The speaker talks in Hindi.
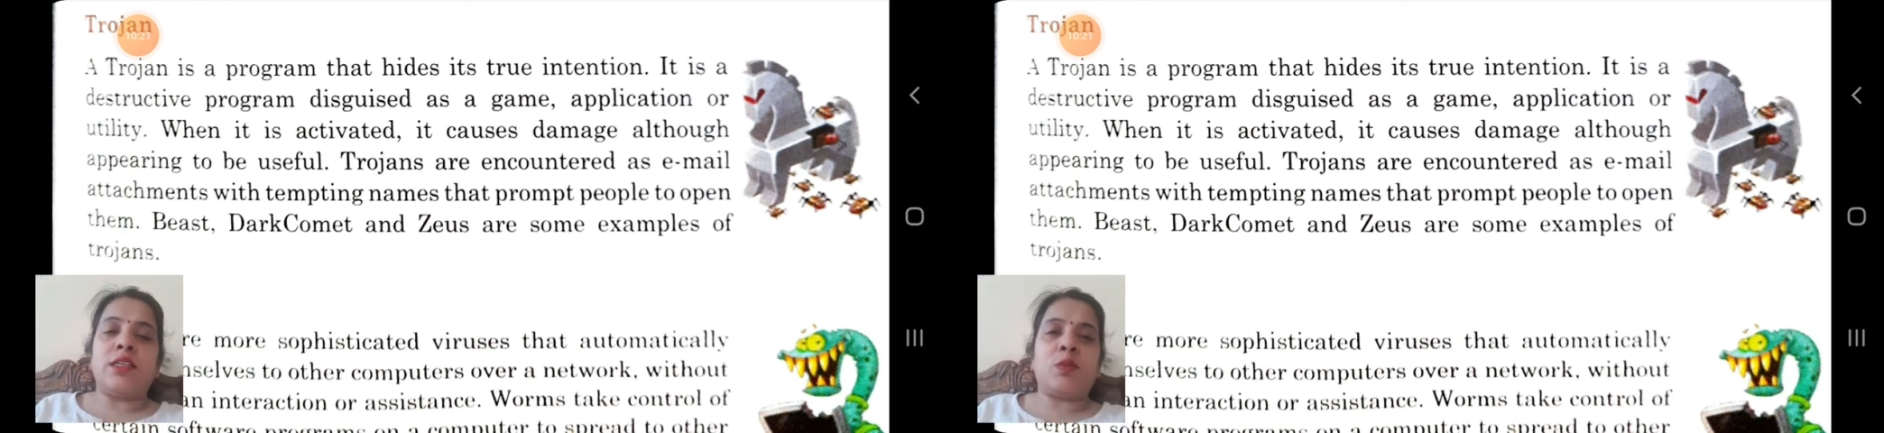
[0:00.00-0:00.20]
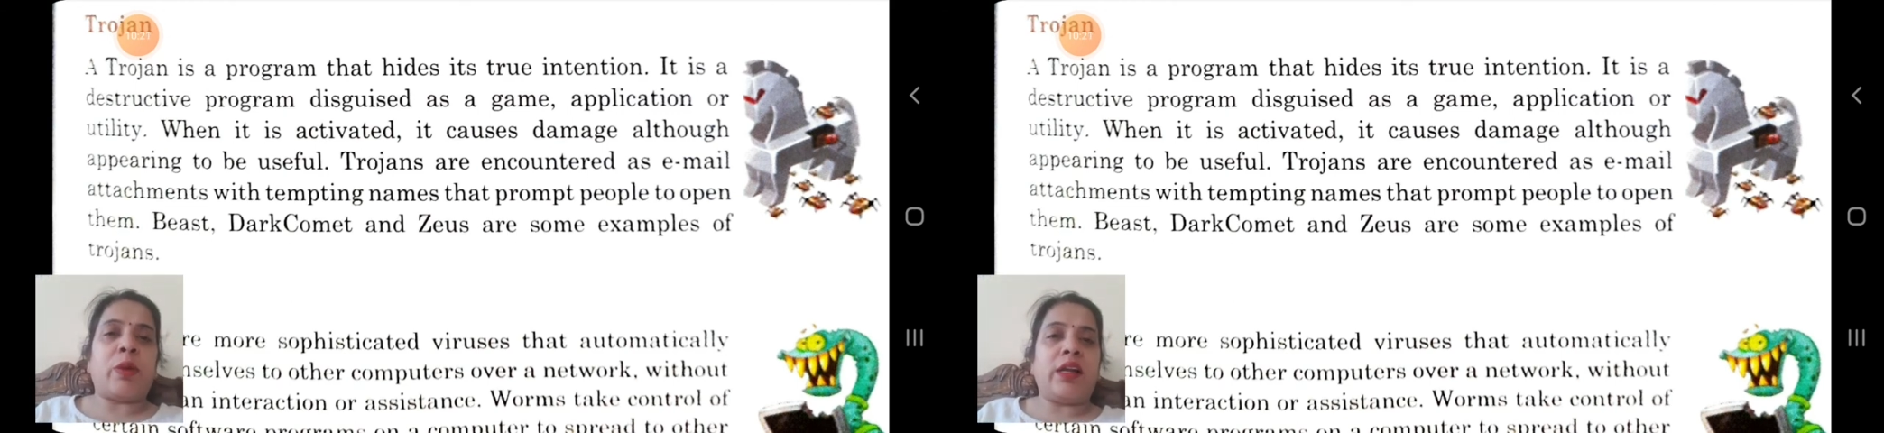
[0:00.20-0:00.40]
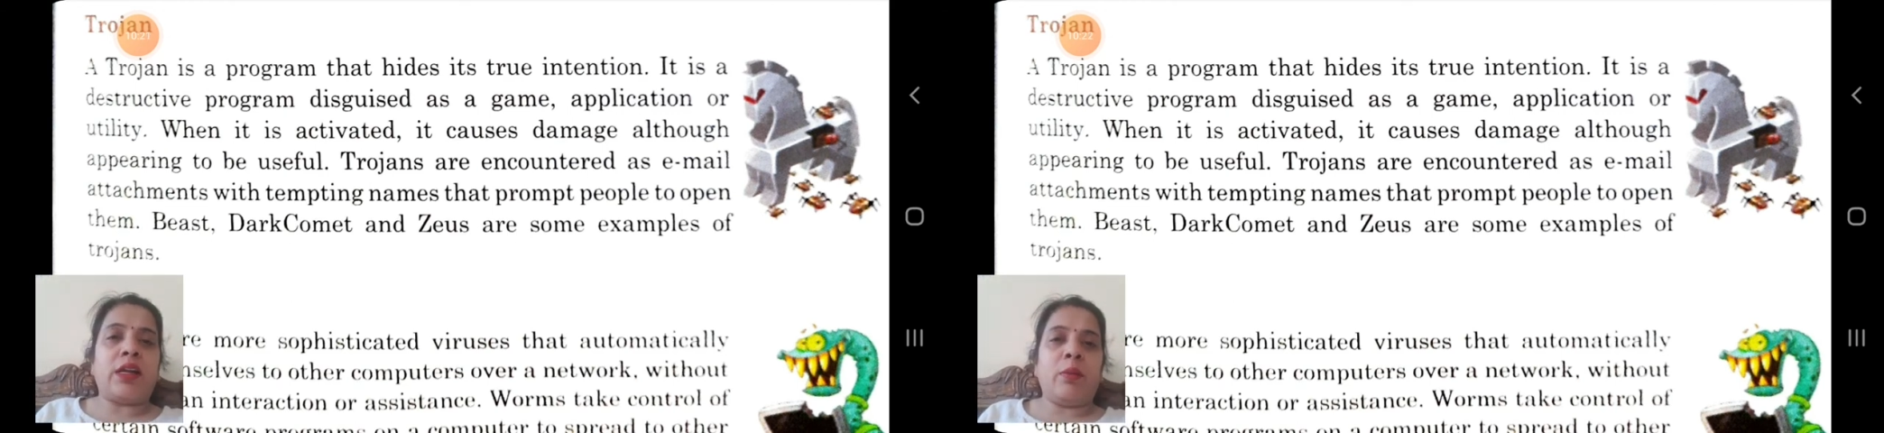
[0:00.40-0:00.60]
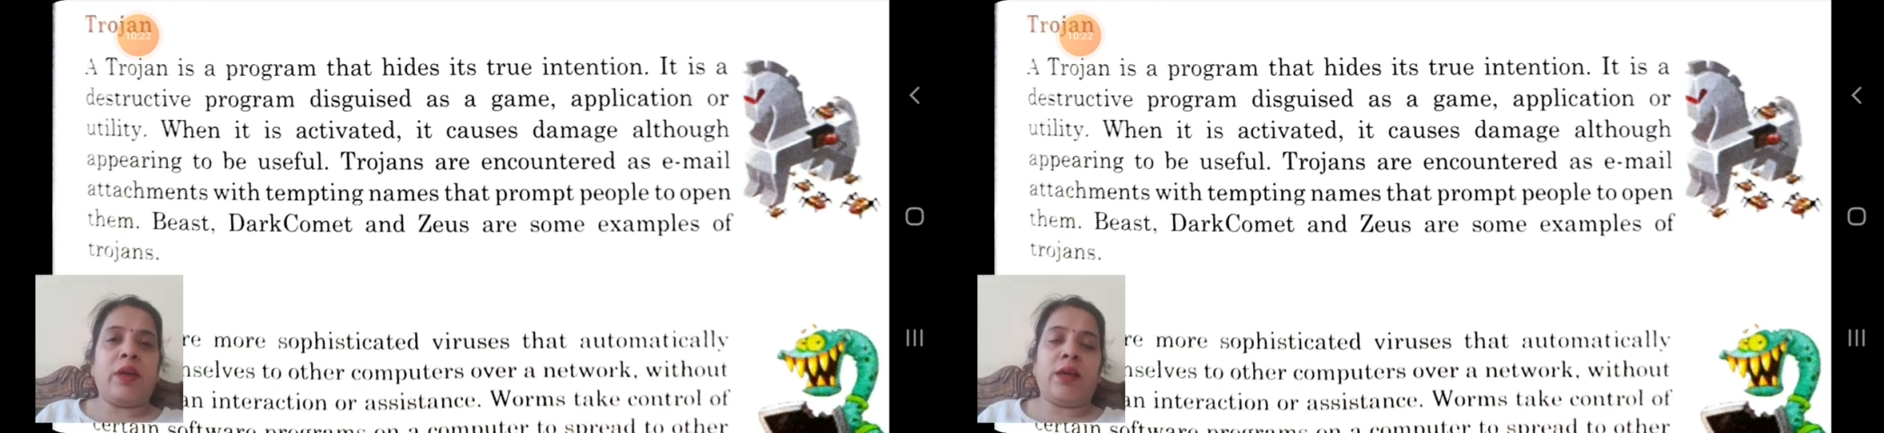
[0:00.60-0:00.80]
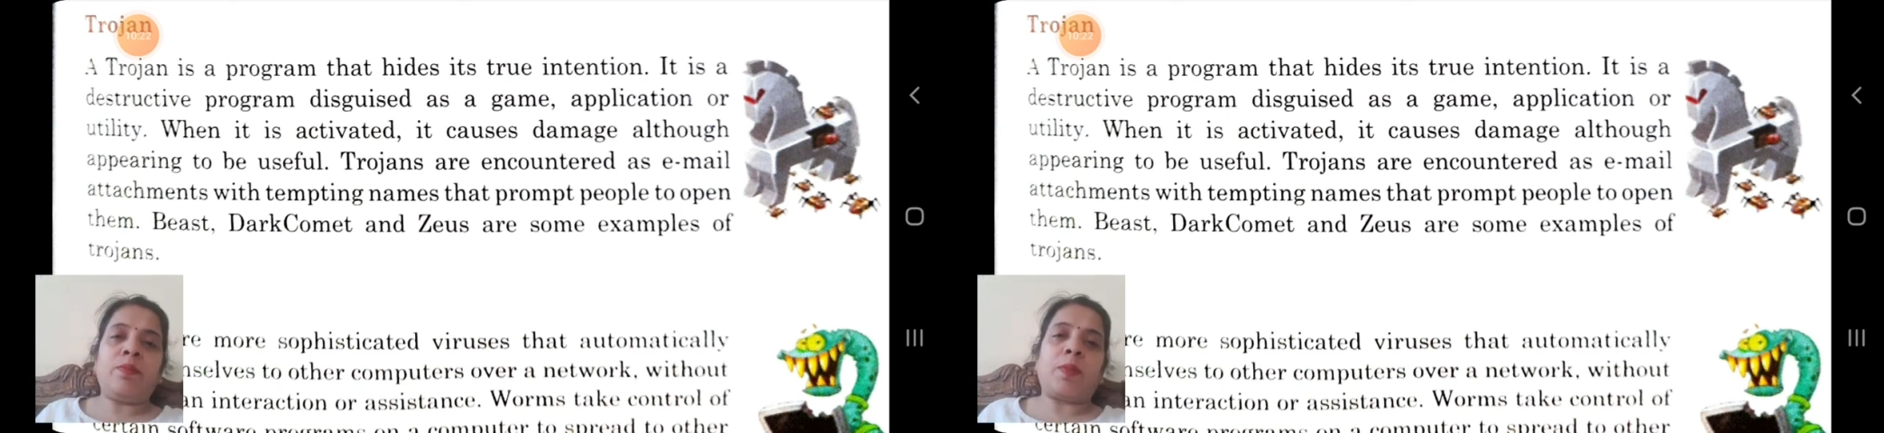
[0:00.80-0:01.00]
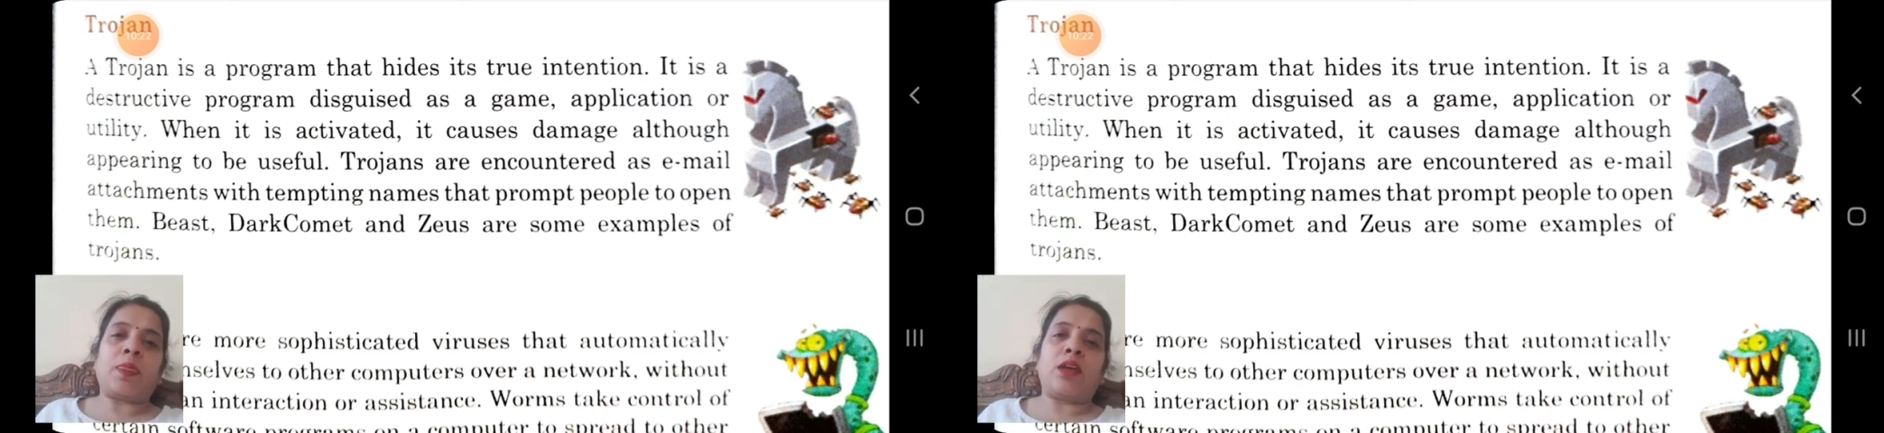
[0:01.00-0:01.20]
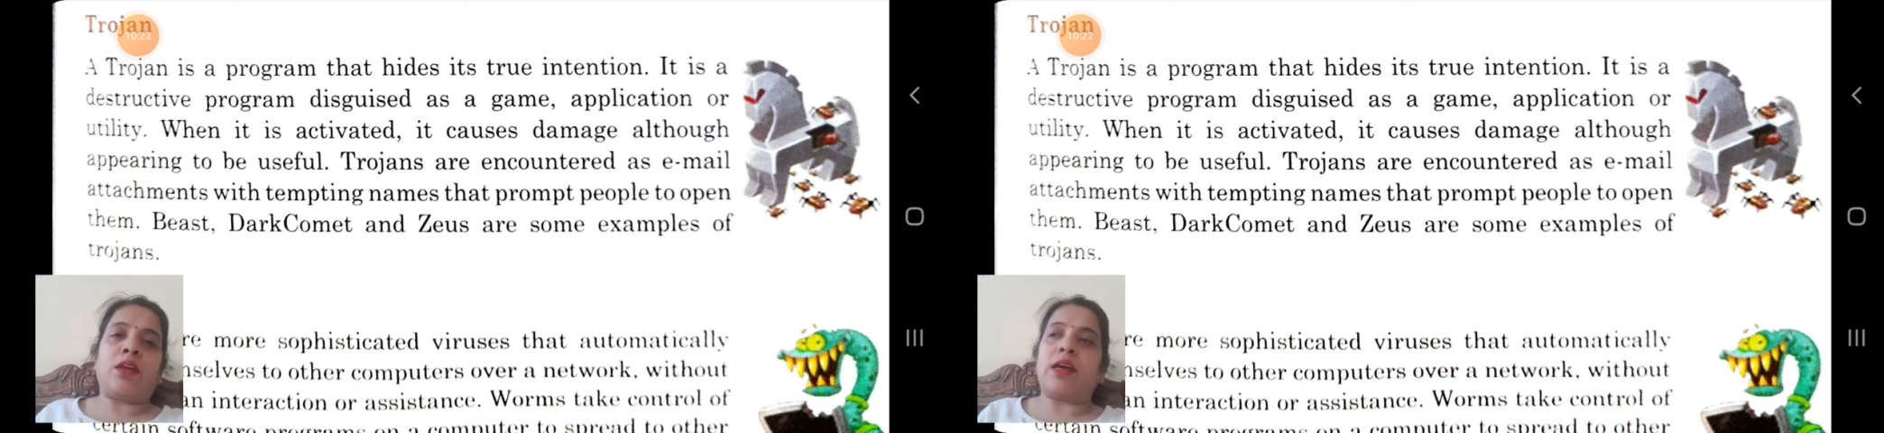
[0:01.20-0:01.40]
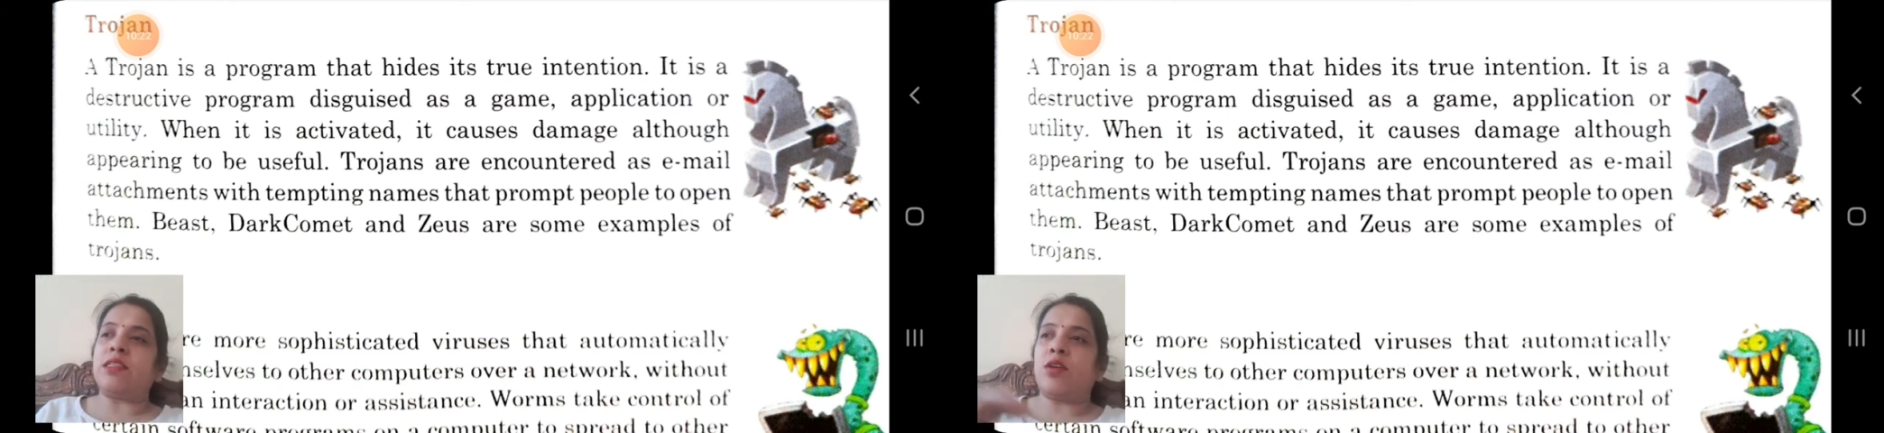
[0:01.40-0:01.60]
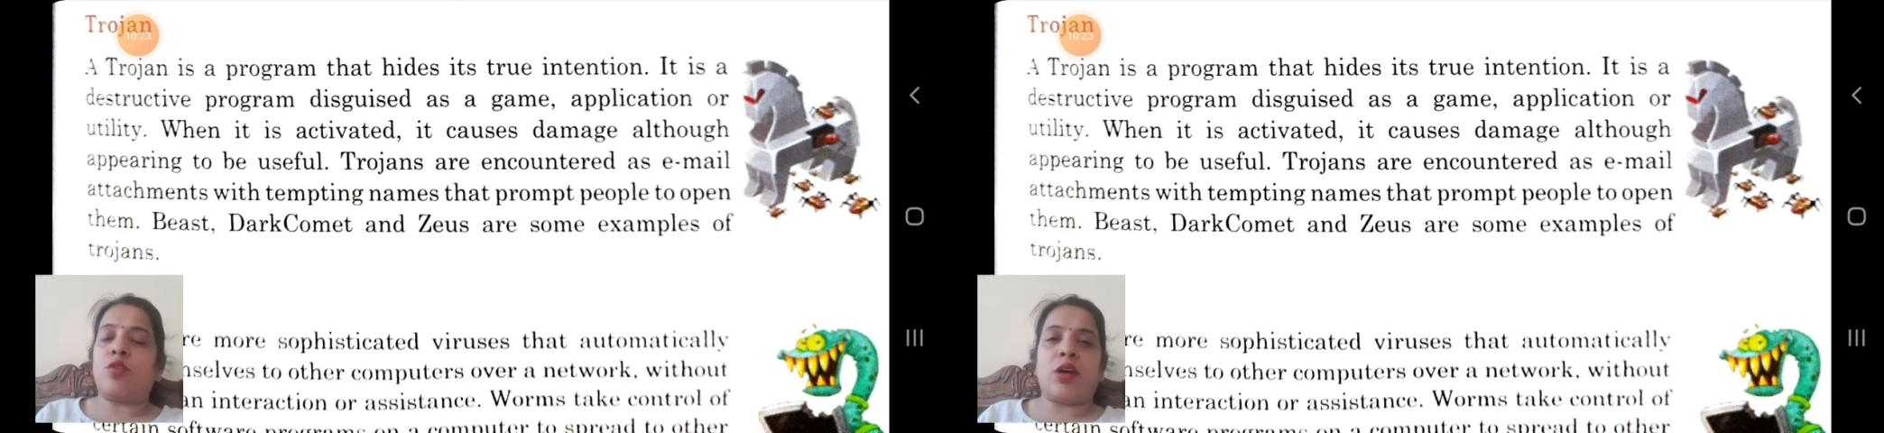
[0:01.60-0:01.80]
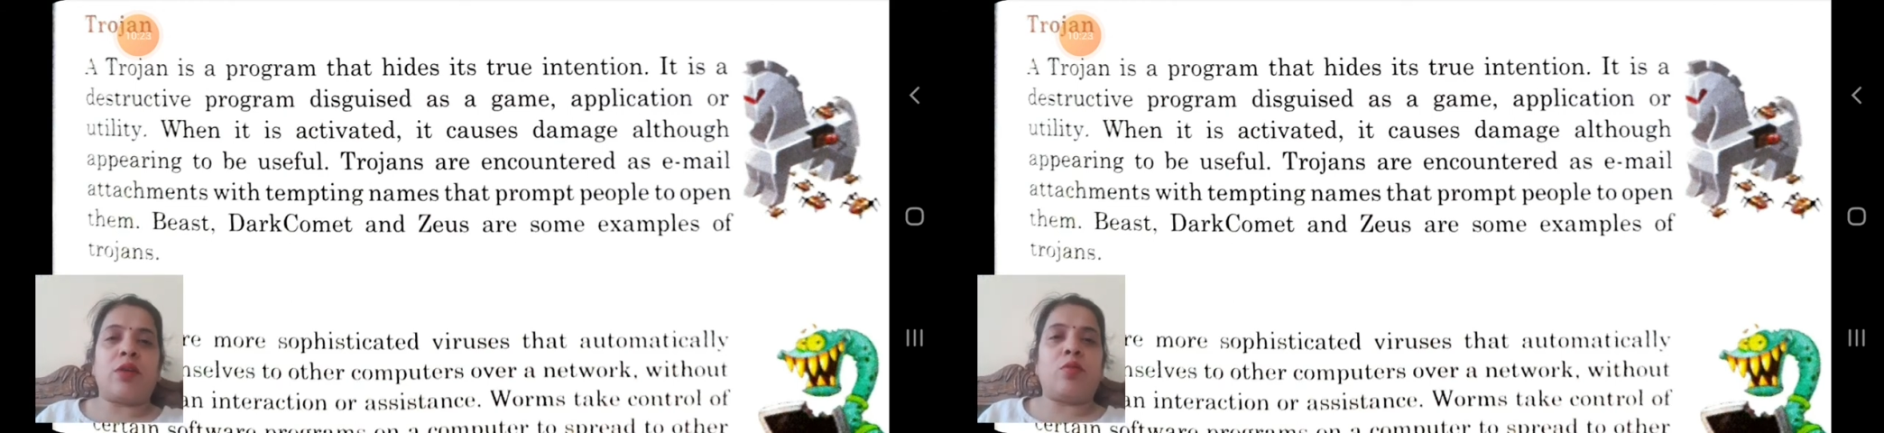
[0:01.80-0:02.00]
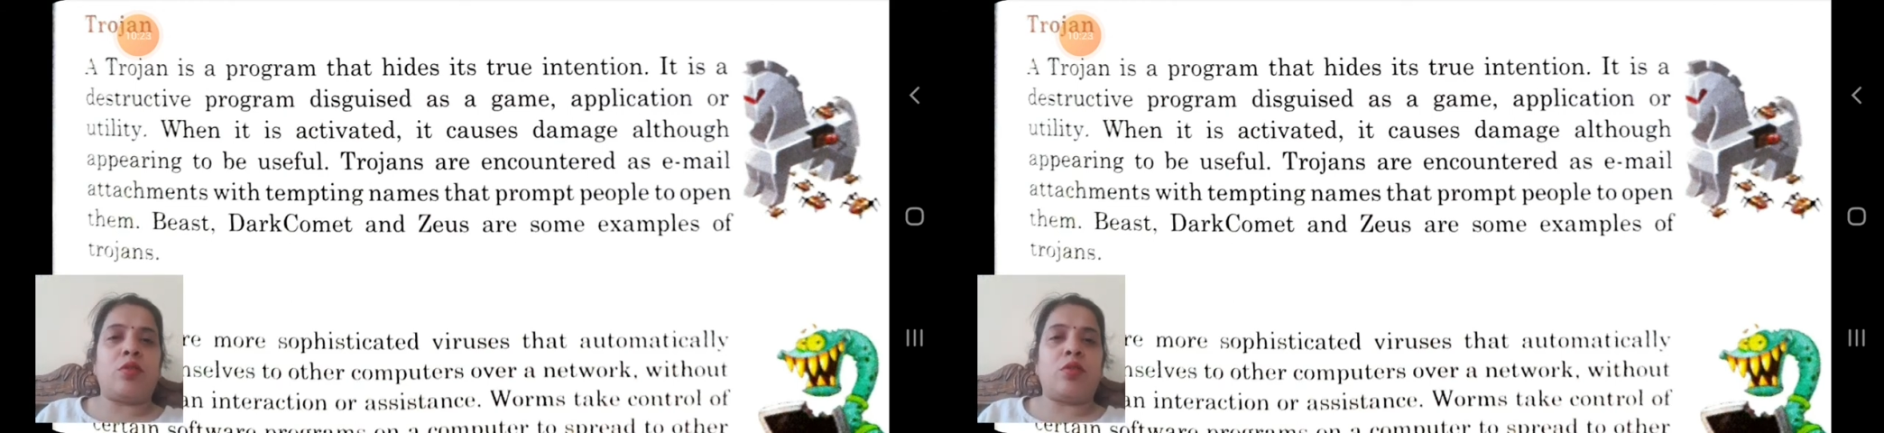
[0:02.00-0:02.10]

स्पार्टा में राजाओं का